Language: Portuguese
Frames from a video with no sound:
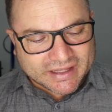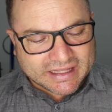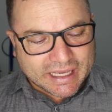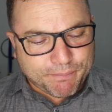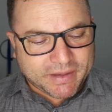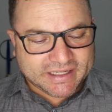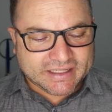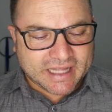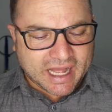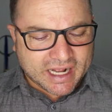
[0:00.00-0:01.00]

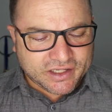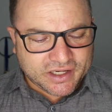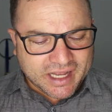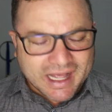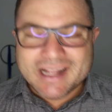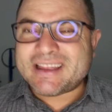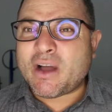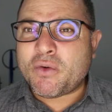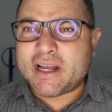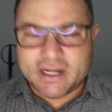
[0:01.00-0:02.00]
tempestade
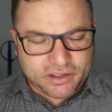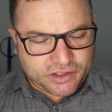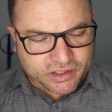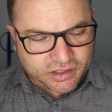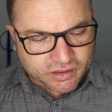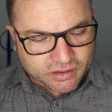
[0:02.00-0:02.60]
tão grande